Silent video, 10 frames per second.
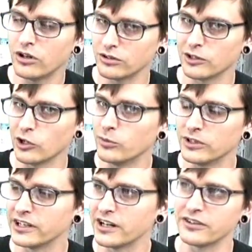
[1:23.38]
Uh,
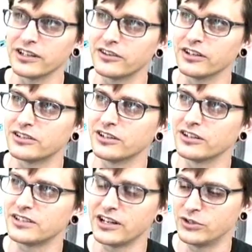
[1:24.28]

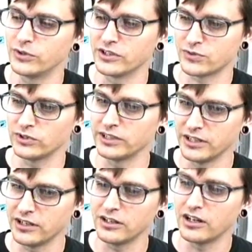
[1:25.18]
Überall in der
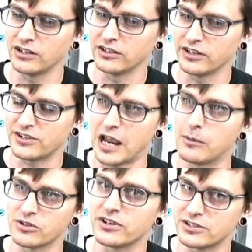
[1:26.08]
Welt uh, hat sich
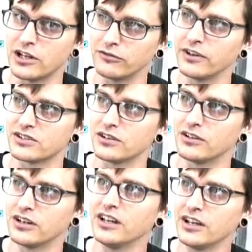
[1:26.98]
das Tätowieren
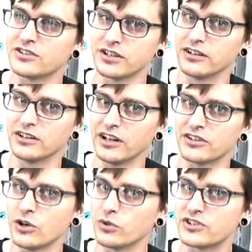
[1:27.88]
etabliert. Es ist
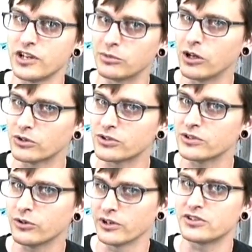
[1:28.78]
keine Subkultur mehr,
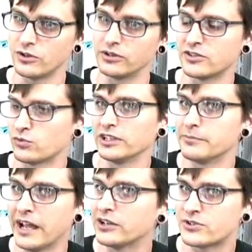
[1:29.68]
es ist wirklich
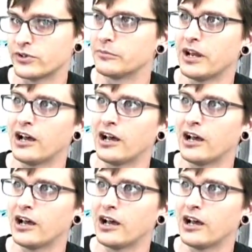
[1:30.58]
Mainstream und wir können